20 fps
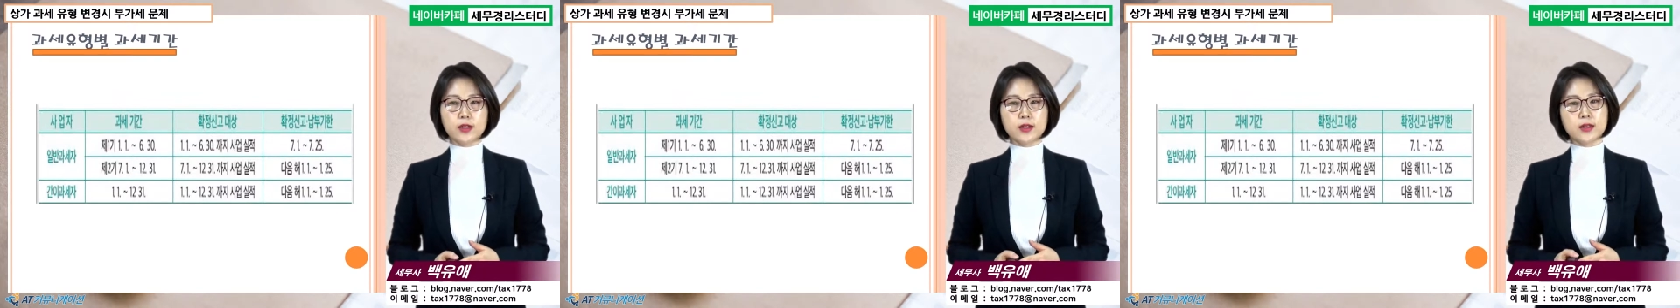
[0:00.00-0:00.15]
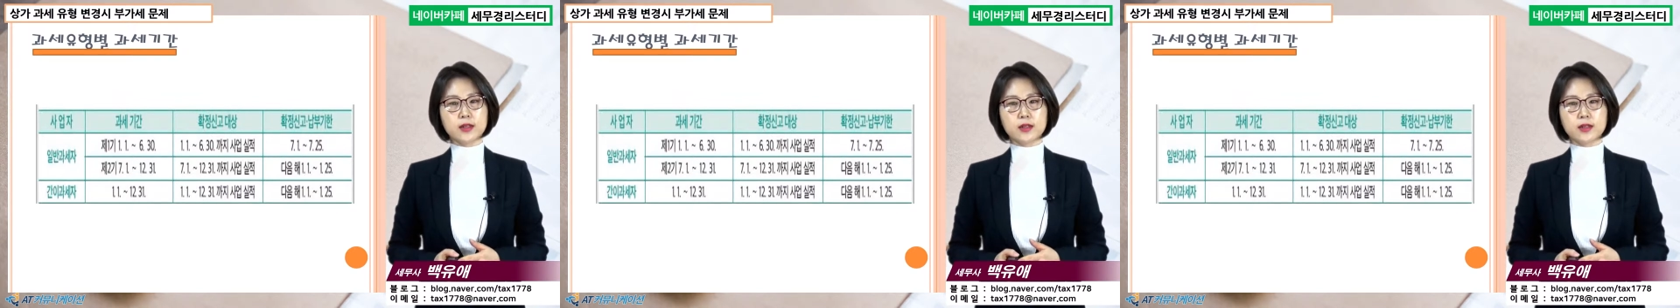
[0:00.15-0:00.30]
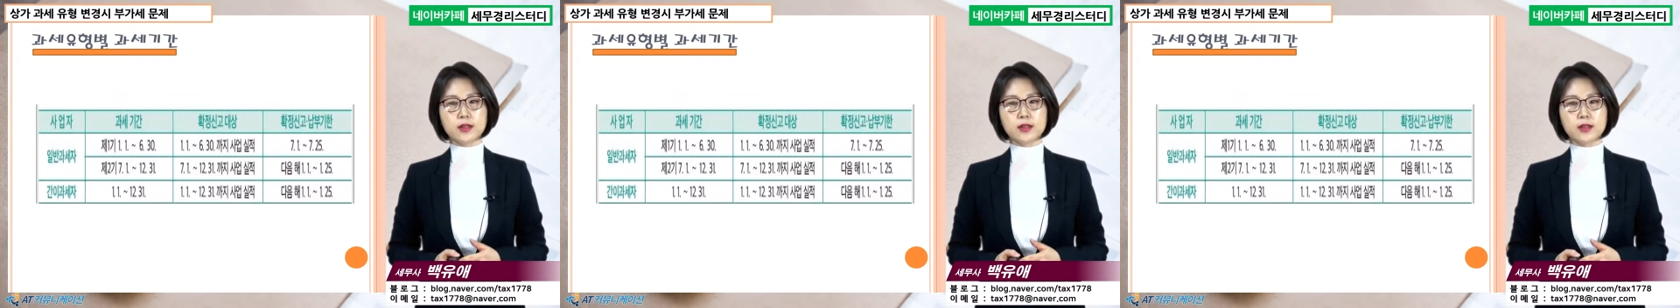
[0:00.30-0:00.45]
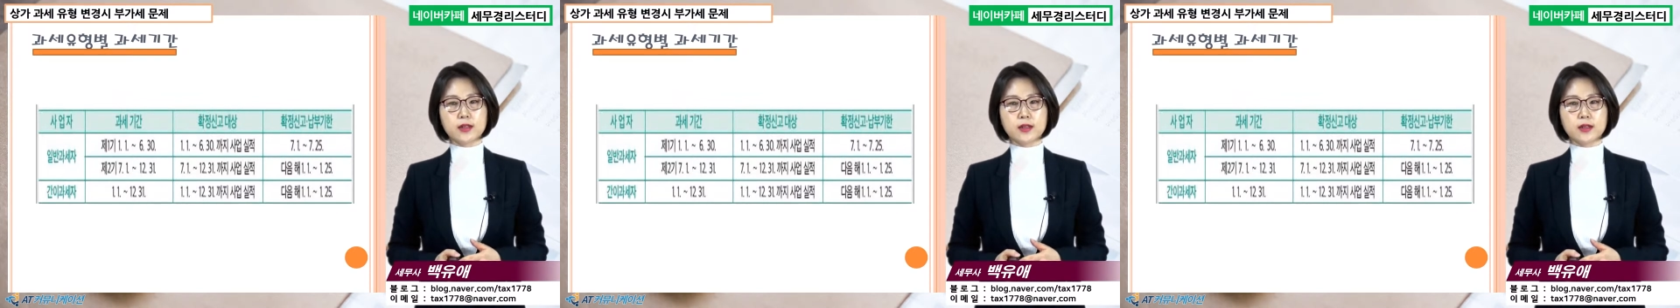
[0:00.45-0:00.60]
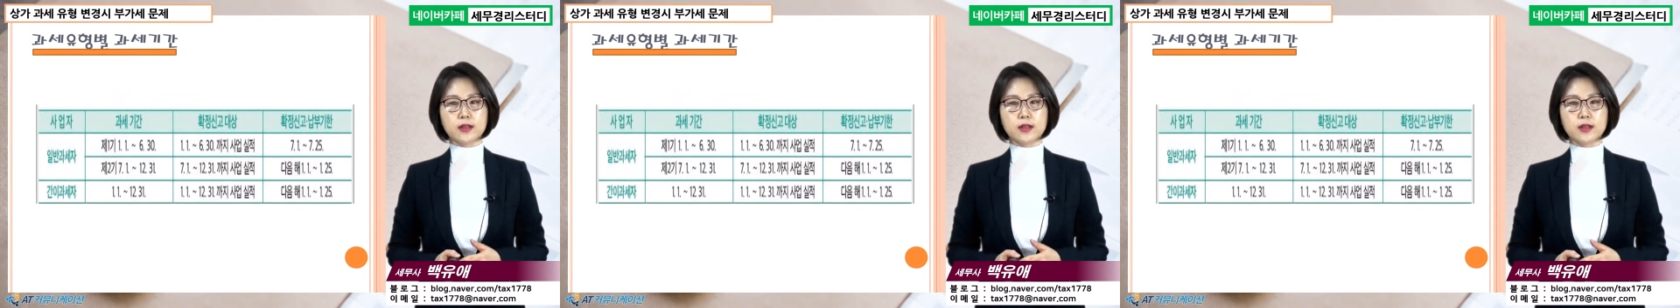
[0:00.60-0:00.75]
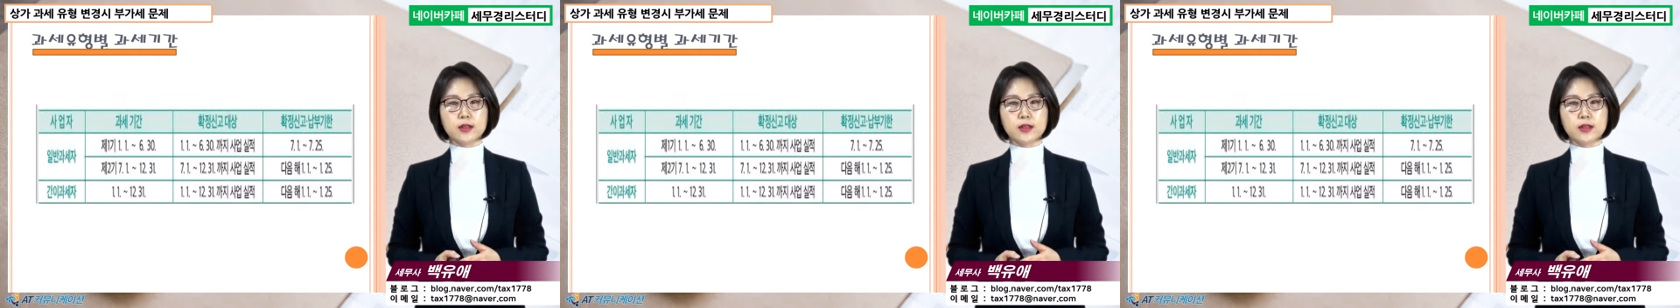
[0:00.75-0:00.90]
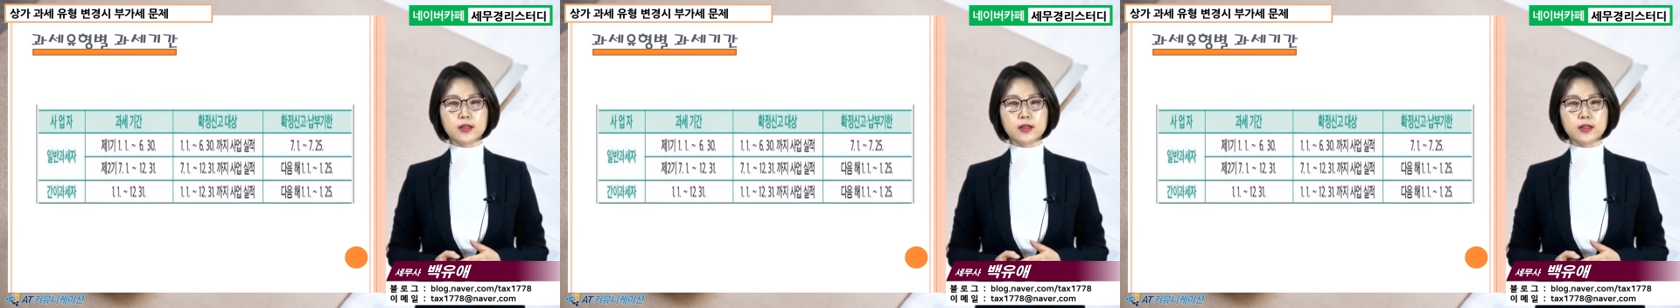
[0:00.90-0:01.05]

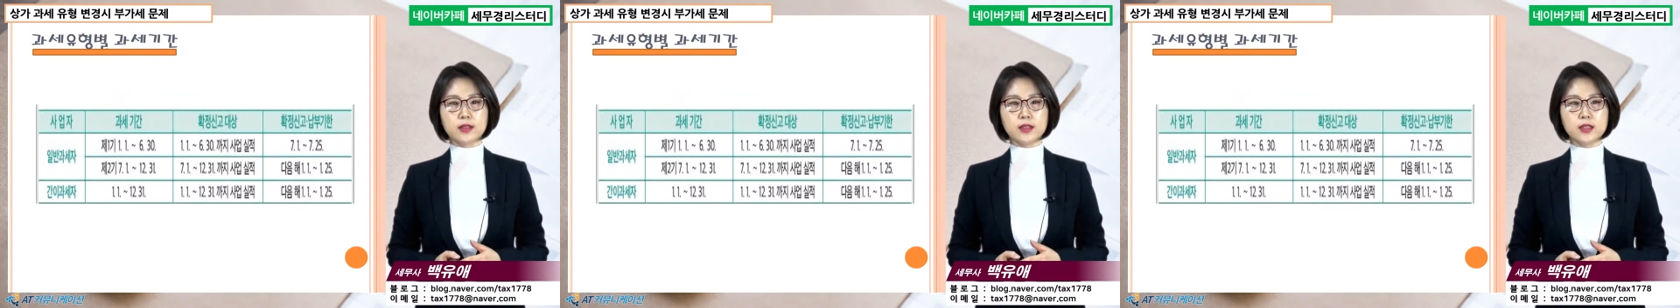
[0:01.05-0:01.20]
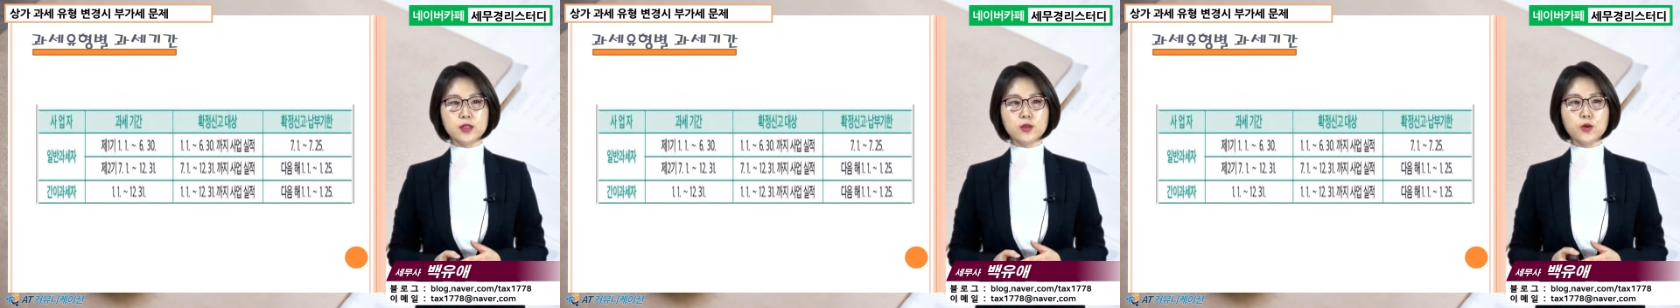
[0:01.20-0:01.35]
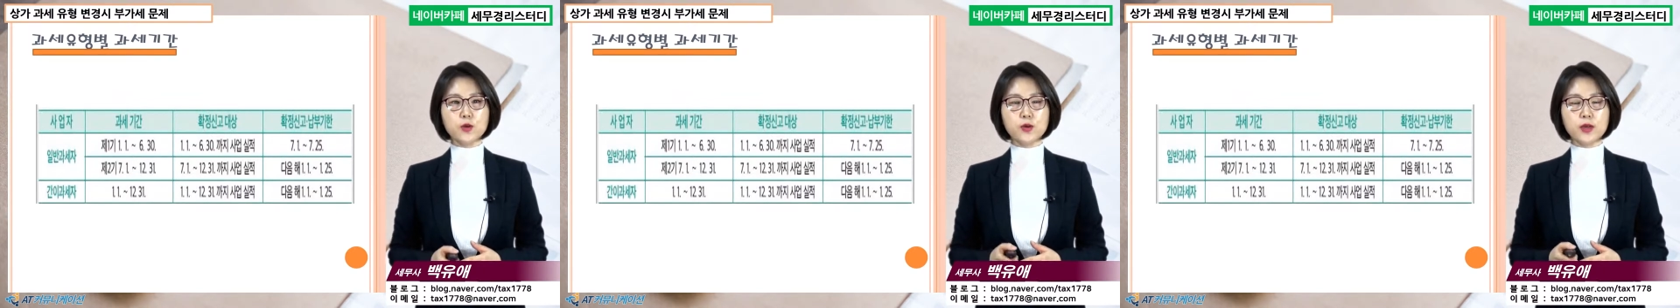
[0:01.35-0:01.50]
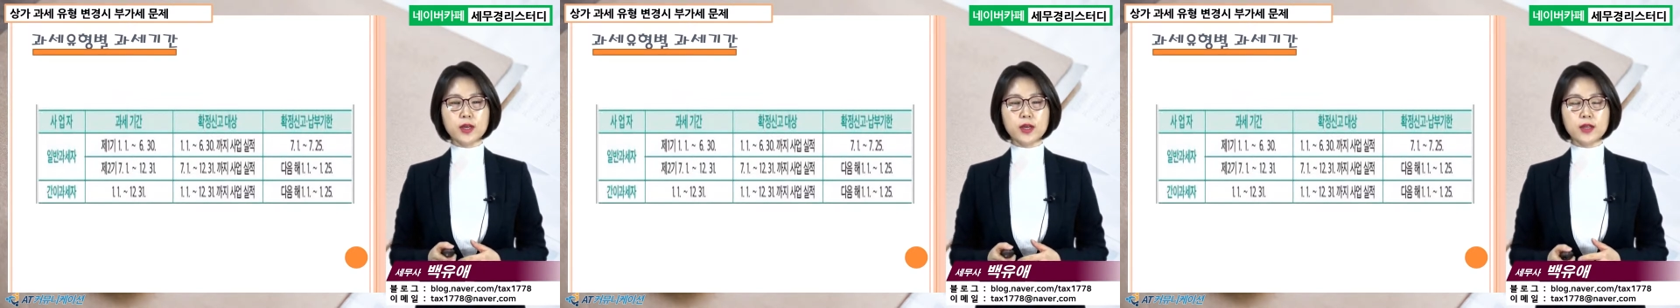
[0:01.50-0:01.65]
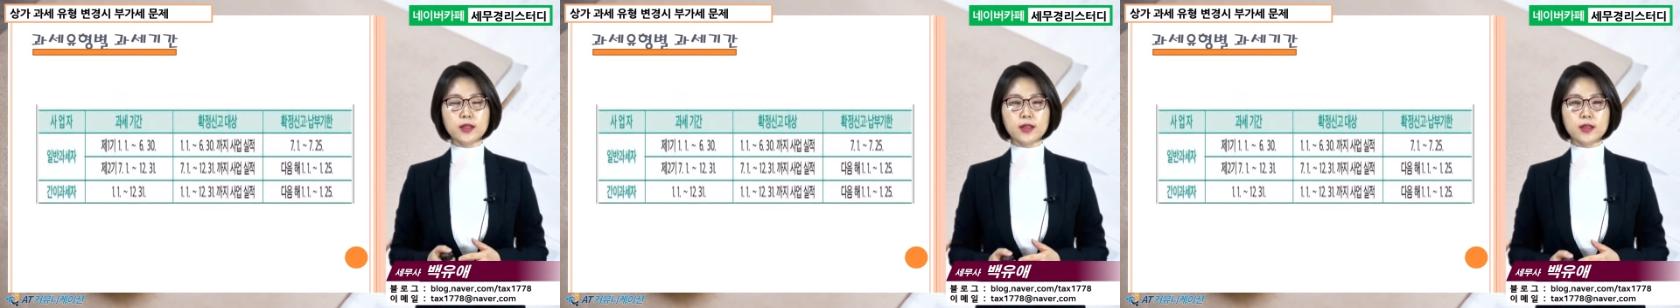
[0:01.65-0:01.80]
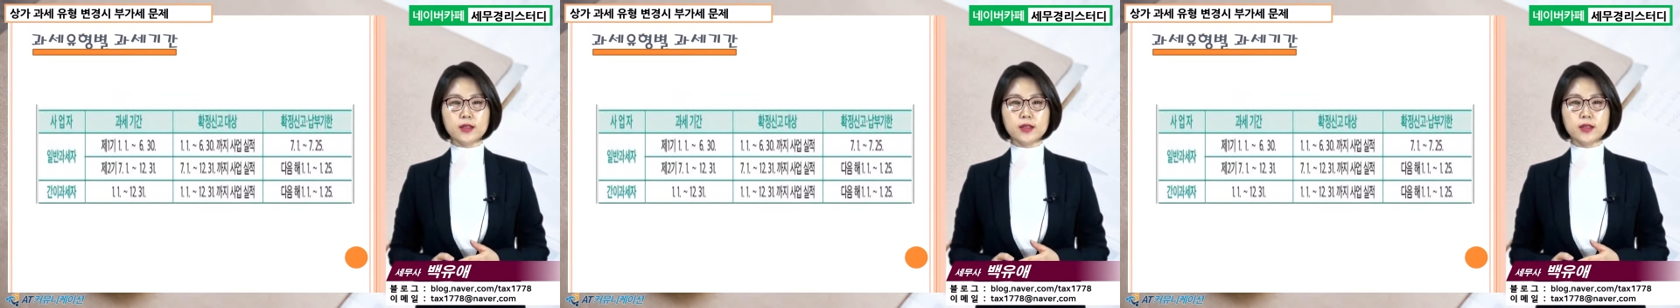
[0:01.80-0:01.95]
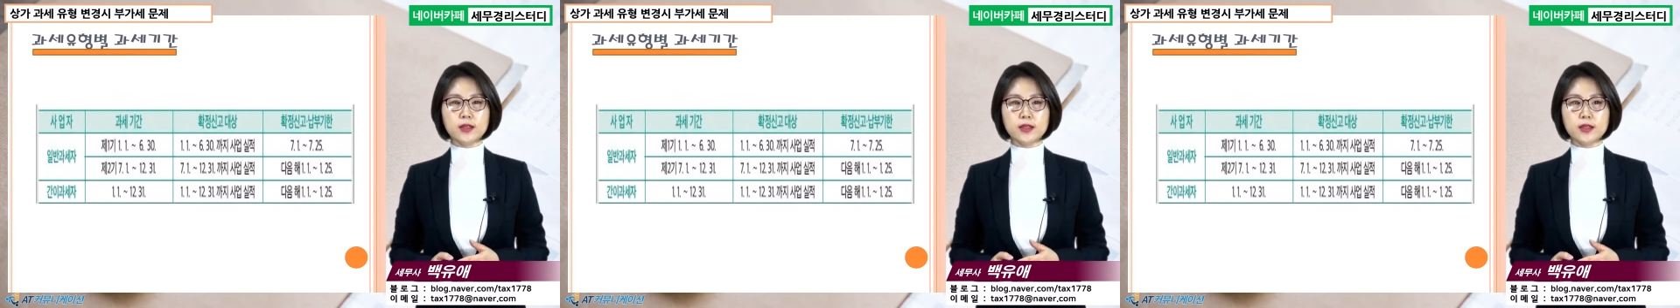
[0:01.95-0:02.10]
그 신고를 해야
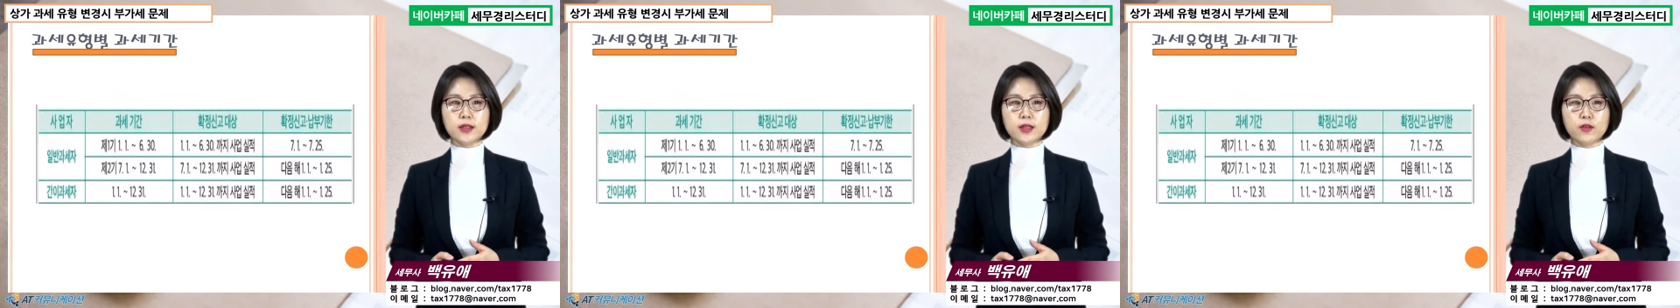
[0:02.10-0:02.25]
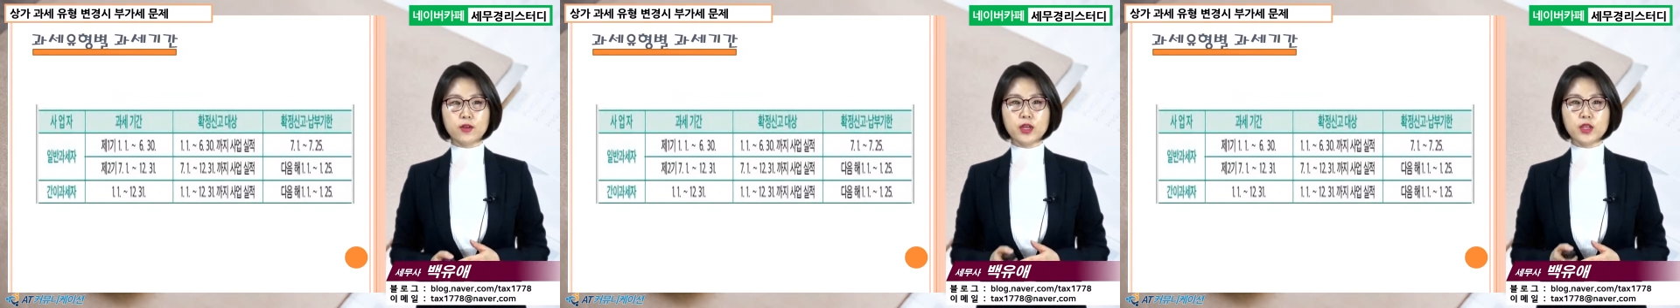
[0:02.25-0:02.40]
되는